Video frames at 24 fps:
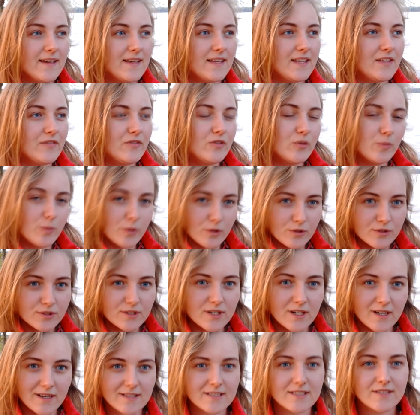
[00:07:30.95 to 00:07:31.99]
И влюбленность
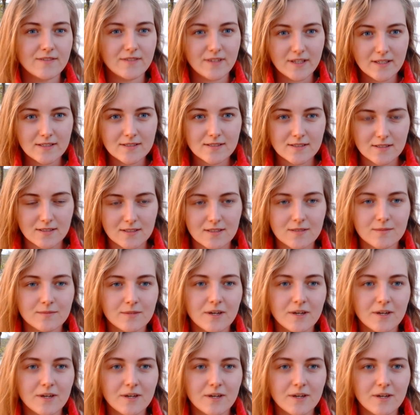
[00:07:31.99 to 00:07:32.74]
как раз является таким